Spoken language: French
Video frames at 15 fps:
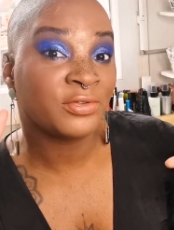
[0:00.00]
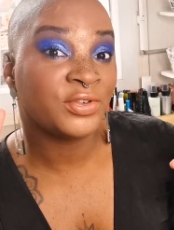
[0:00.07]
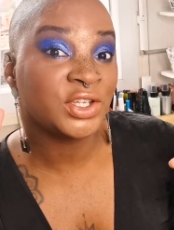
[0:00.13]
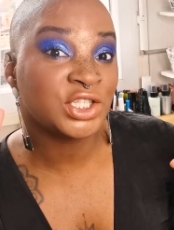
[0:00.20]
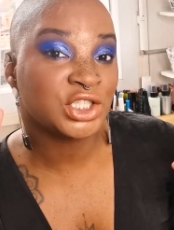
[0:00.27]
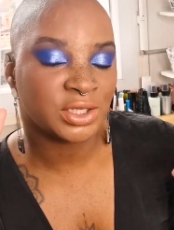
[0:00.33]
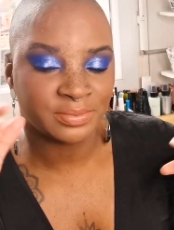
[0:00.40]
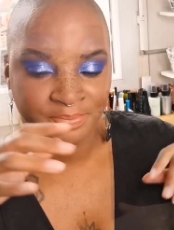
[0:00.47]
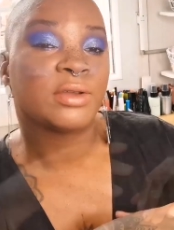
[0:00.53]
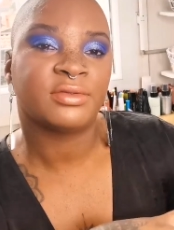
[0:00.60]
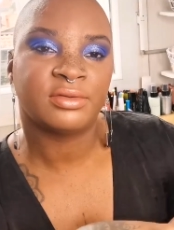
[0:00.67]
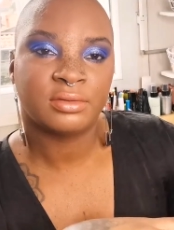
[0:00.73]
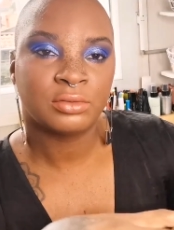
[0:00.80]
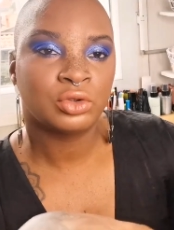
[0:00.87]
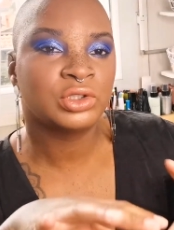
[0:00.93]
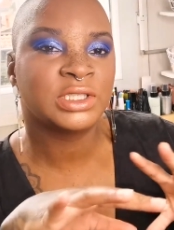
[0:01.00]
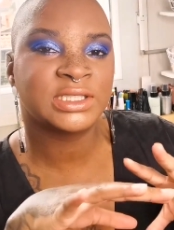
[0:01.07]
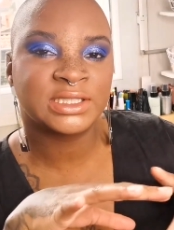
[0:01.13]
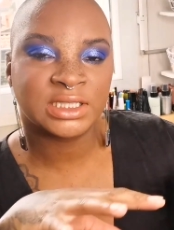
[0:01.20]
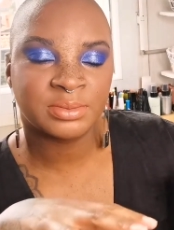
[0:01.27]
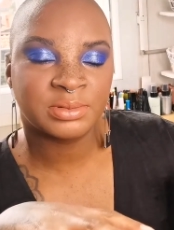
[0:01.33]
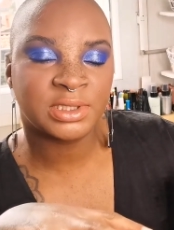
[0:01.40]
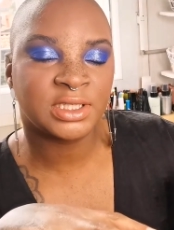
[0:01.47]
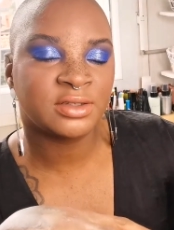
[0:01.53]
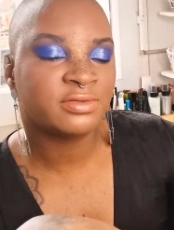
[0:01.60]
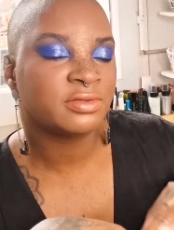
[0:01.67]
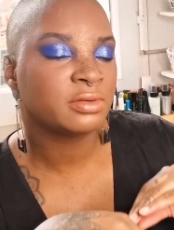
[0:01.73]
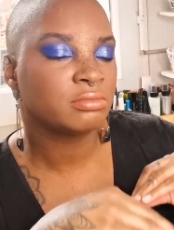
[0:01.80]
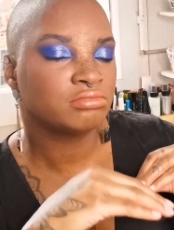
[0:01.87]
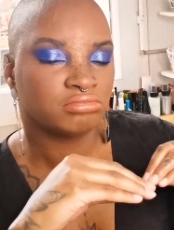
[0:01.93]
Figé. Bref, le
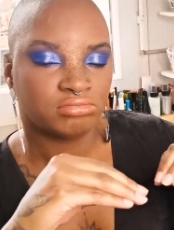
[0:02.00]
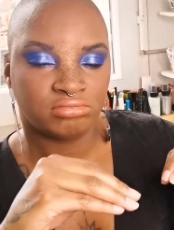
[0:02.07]
descriptif,